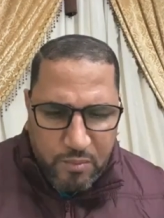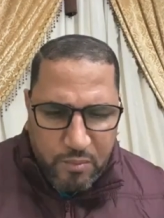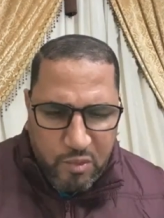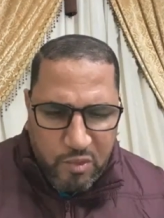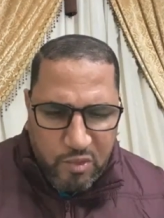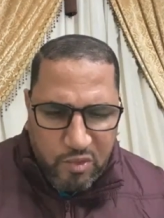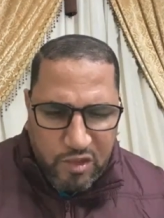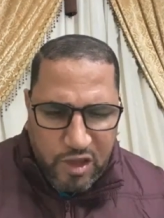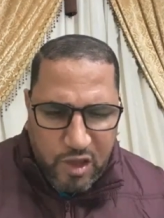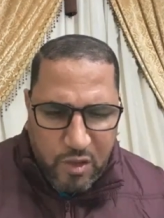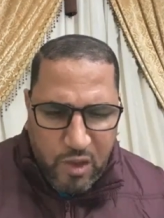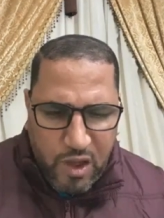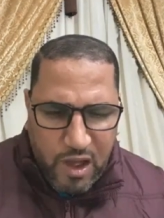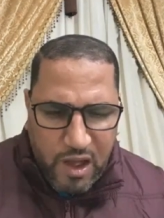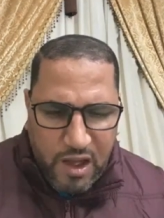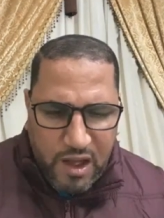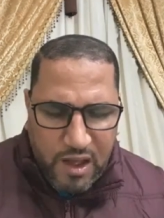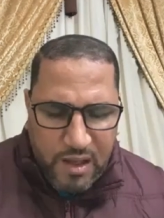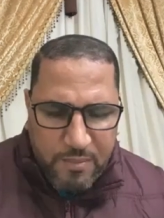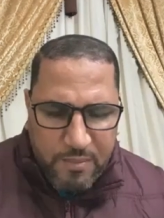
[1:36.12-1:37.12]

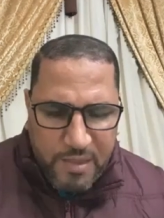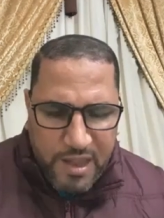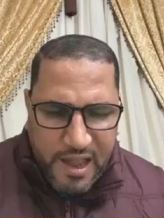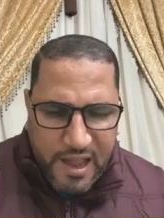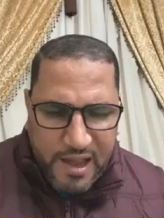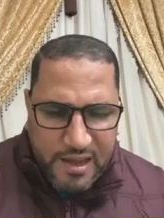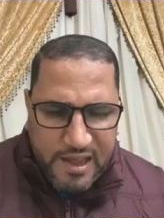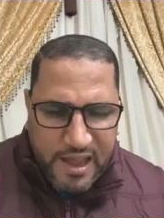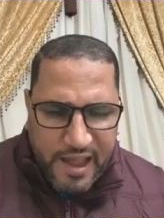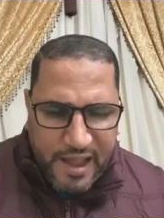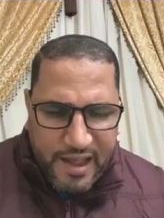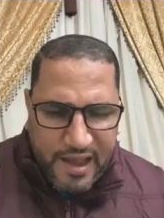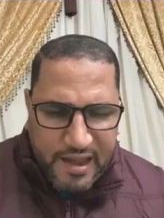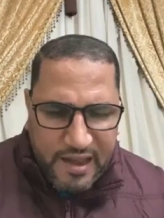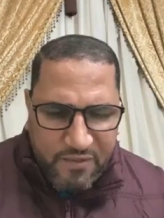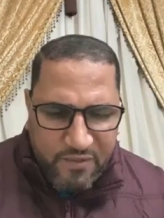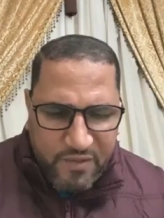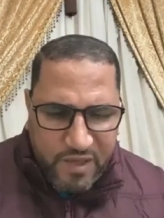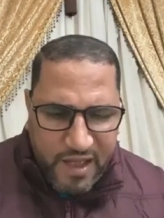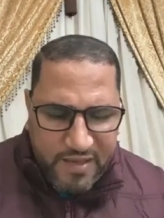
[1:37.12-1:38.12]
مستوى مهني
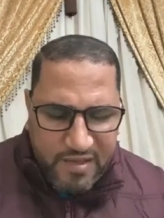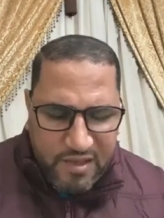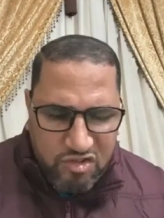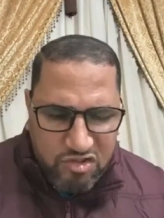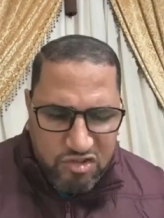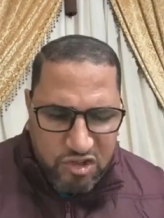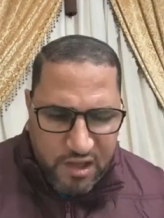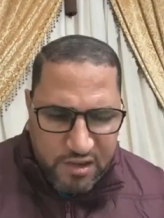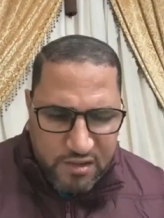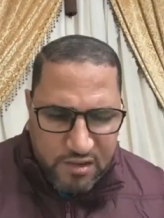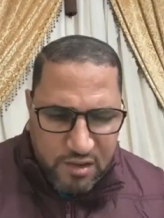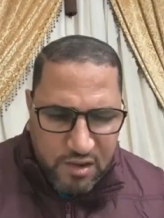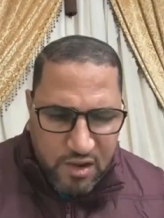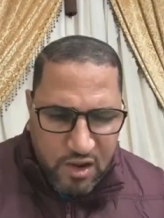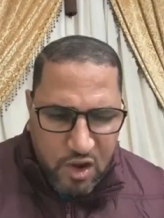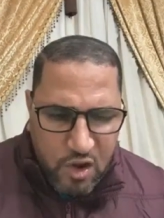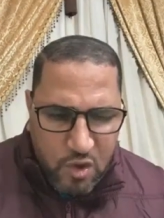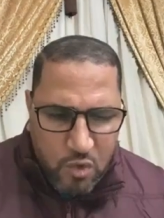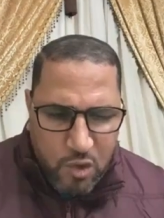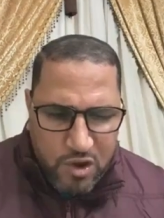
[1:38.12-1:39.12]
عالي في هذا الشأن
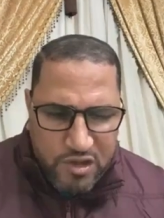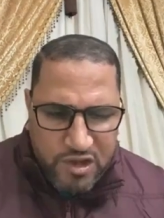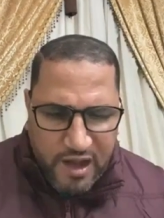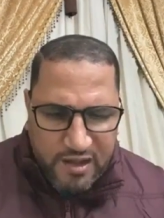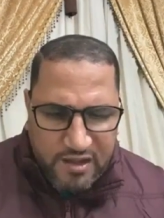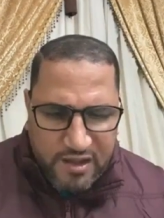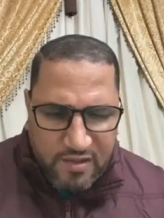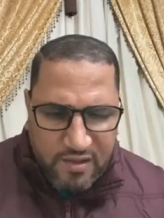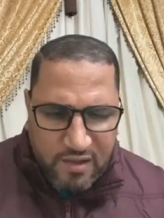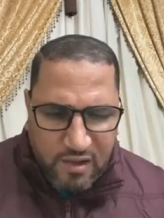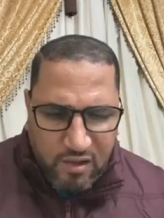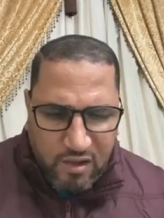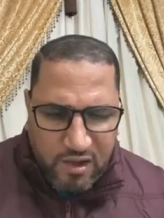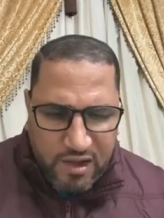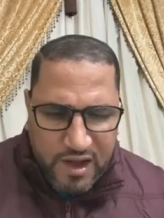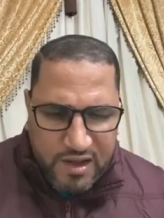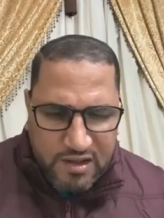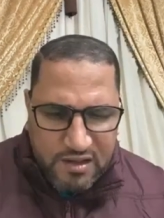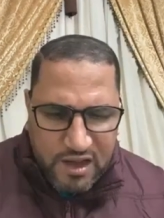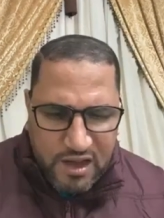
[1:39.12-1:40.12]
وتعتذر
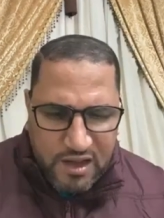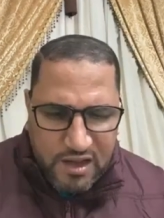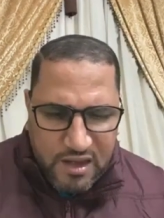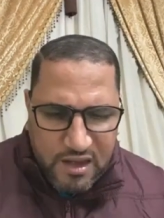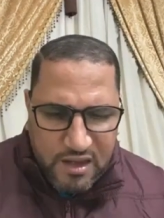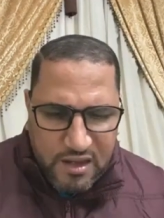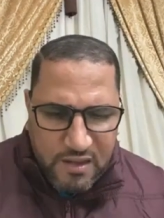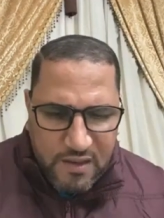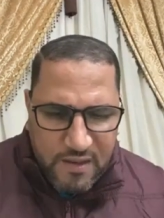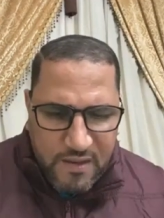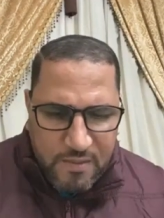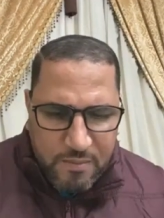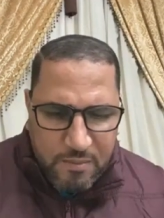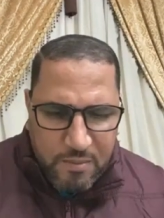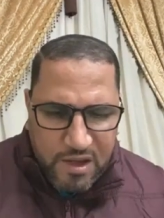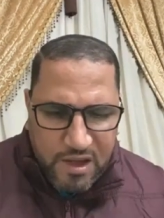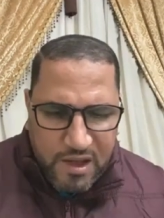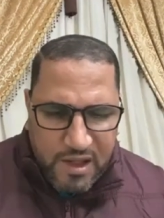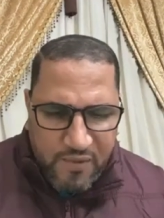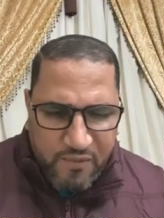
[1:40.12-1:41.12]
قناة
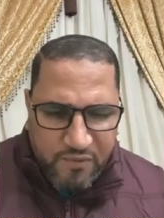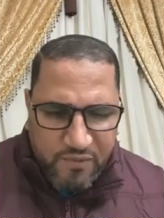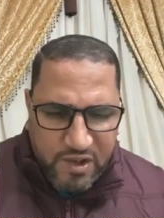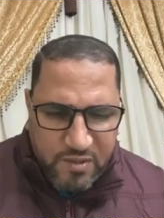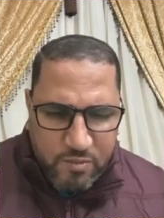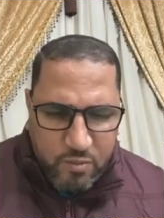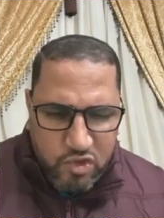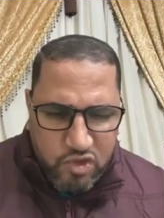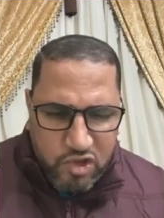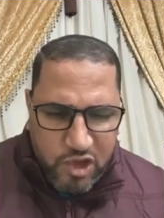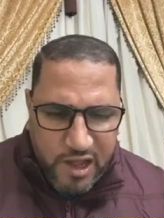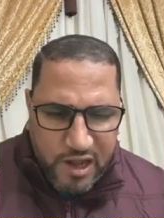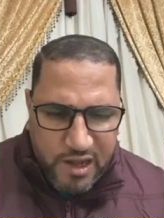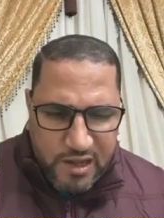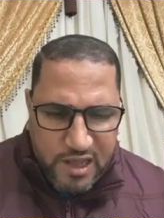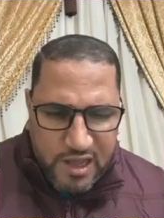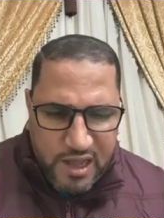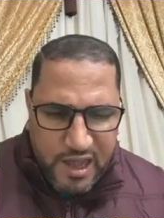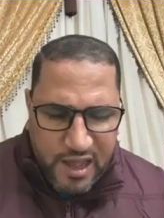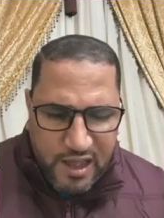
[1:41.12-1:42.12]
من كافة
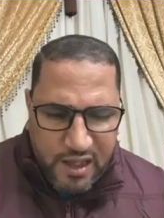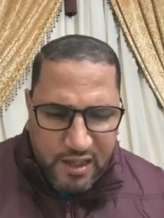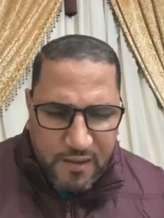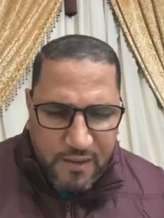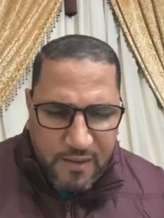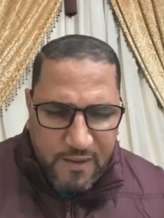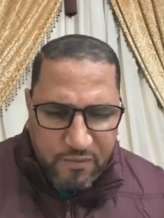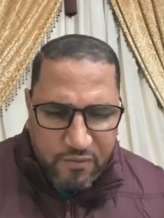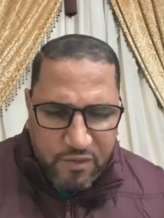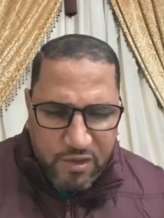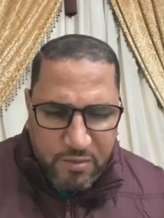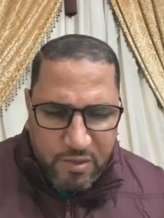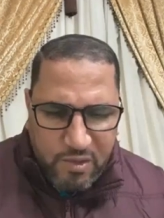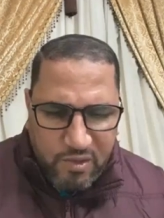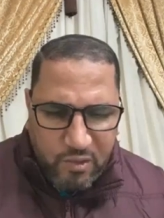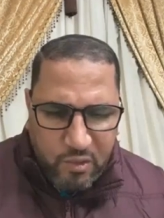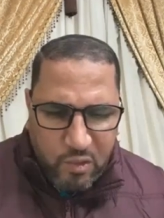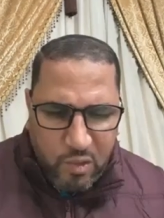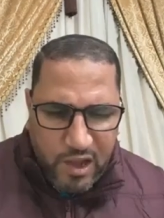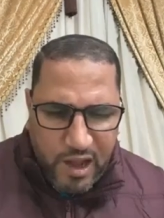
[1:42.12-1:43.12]
مشاهديها في
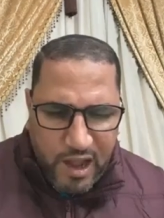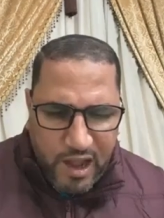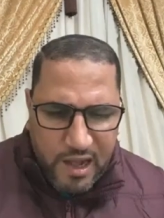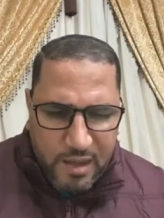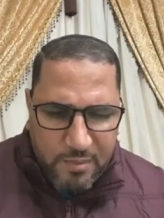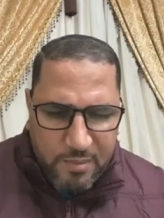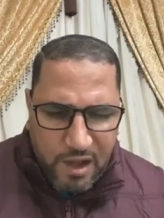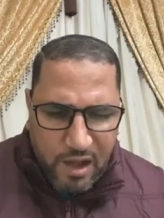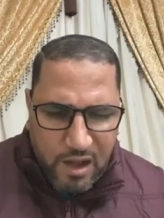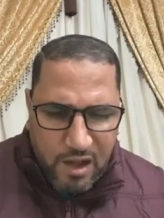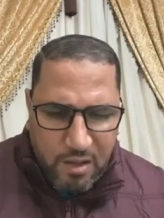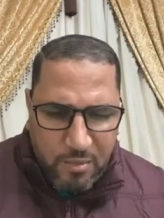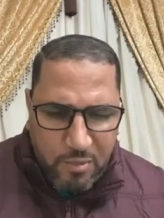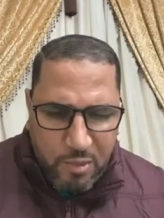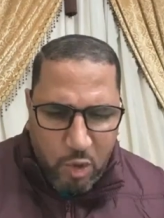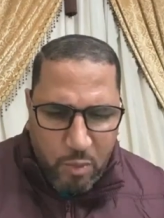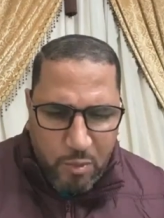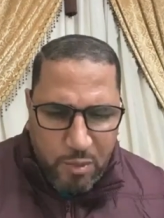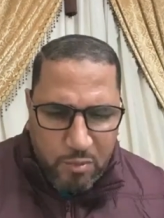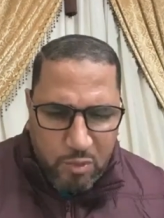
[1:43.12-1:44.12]
مصر والعالم
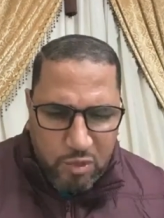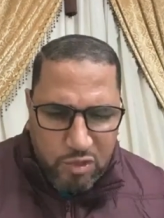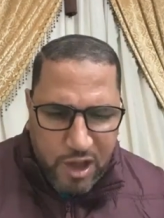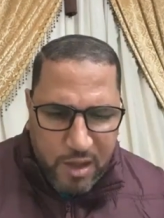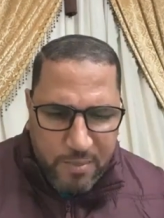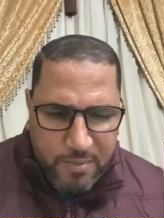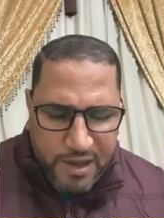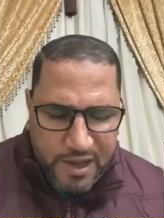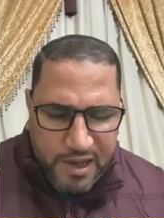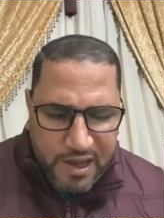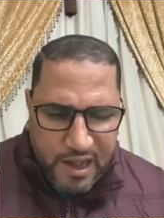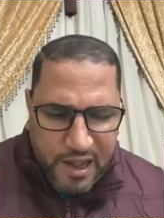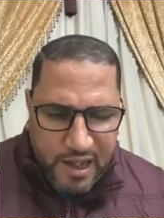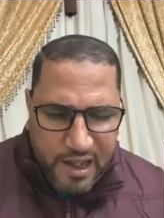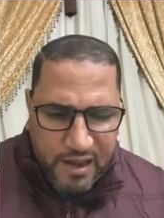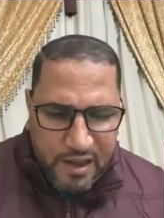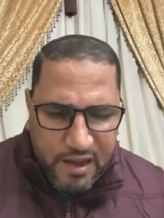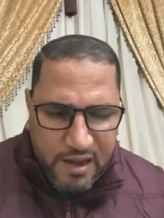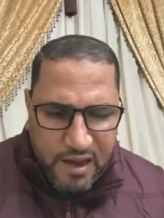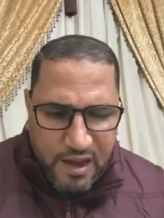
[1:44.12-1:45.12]
العربي ومن
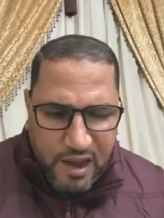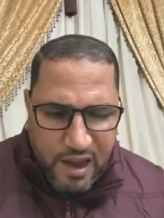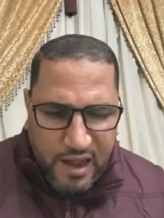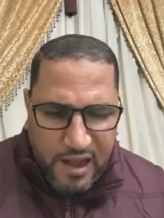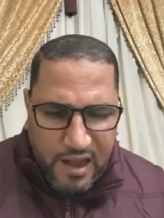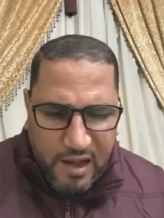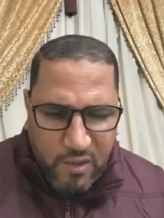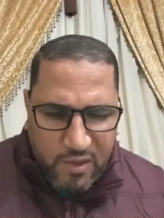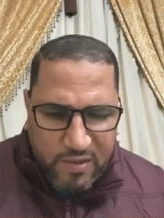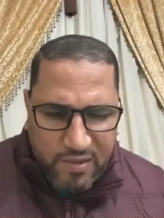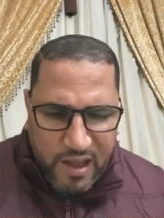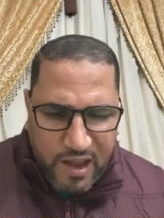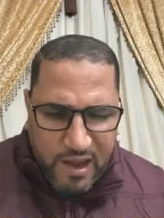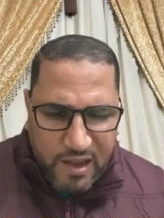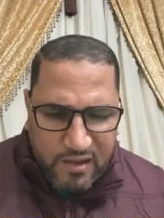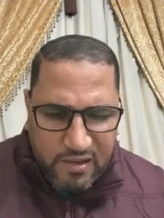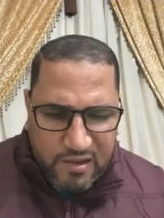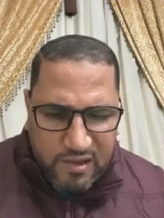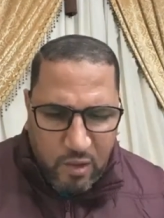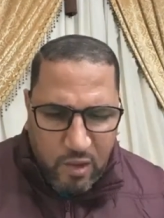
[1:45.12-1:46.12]
متابعيها على
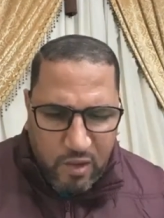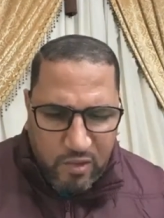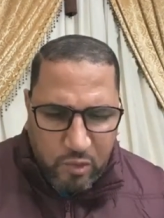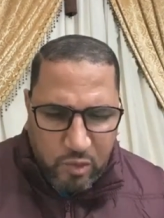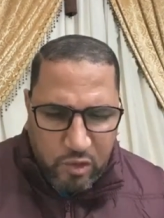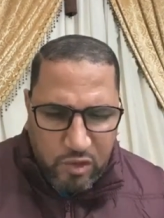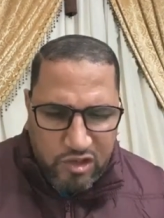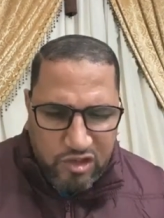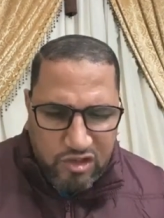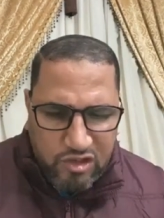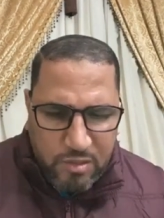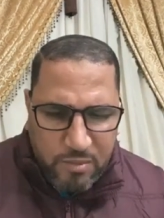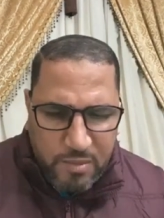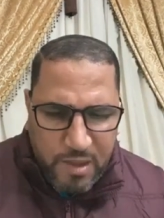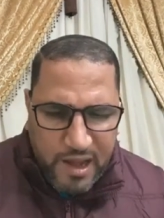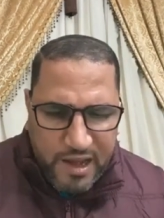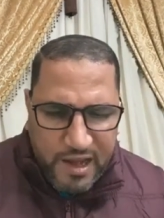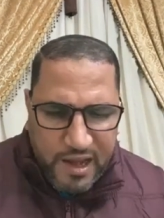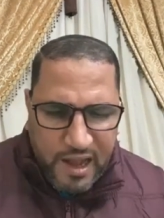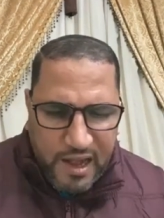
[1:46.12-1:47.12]
وسائل التواصل
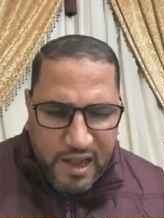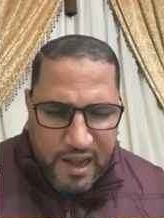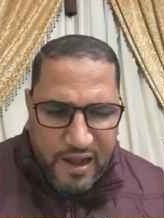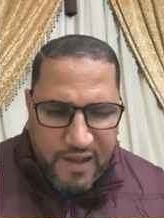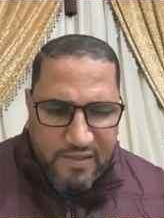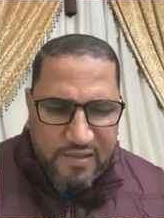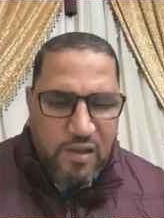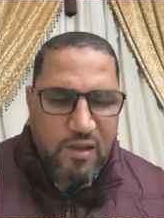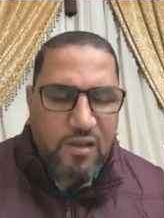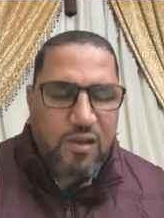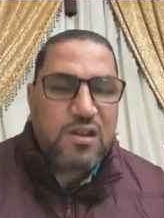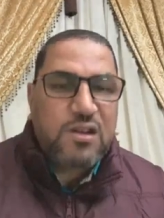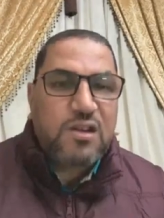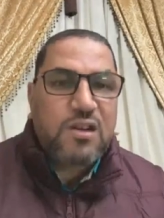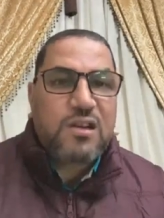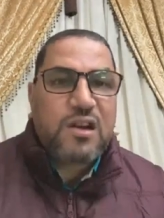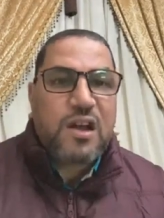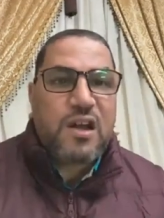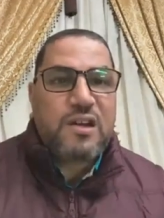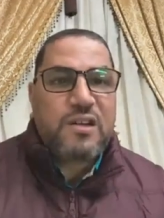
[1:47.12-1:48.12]
الاجتماعي على هذا
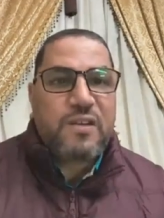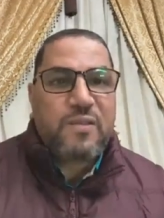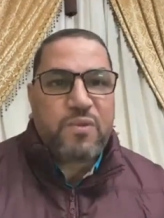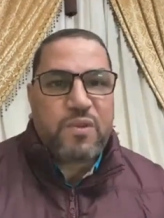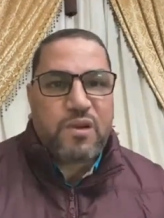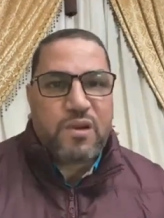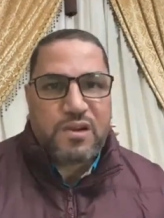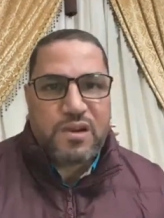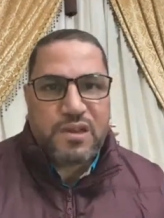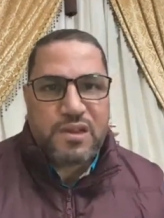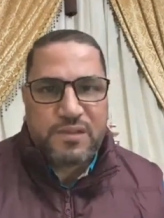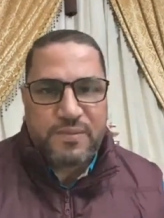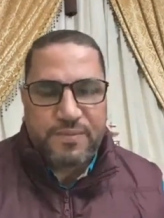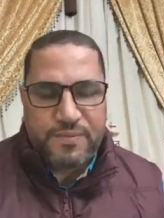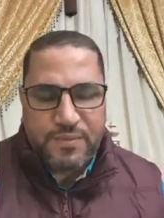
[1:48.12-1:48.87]
القرار الاضطراري